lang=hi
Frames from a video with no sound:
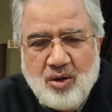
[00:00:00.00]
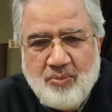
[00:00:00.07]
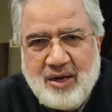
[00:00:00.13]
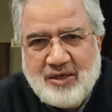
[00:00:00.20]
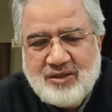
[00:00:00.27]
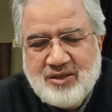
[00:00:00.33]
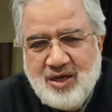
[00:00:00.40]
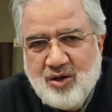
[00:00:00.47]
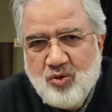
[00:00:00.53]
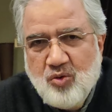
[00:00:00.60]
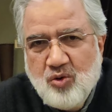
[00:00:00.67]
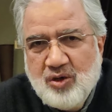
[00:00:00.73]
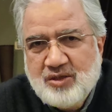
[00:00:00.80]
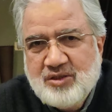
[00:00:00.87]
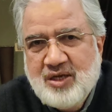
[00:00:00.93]
कि पाकिस्तान
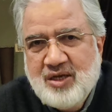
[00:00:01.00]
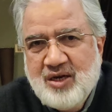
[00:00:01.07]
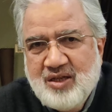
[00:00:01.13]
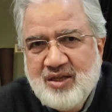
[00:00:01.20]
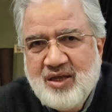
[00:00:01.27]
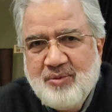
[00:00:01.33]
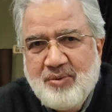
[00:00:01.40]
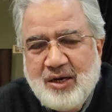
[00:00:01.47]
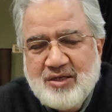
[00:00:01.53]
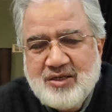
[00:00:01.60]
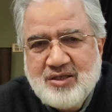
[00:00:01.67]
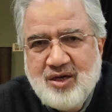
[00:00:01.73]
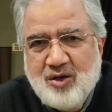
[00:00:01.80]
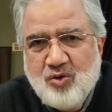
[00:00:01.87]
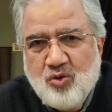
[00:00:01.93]
को कर्जा ना दे
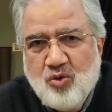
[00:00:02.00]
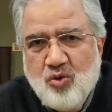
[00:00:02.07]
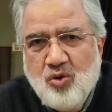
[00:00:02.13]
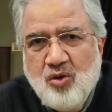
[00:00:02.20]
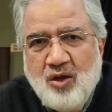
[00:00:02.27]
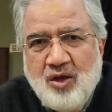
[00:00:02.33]
पाकिस्तान को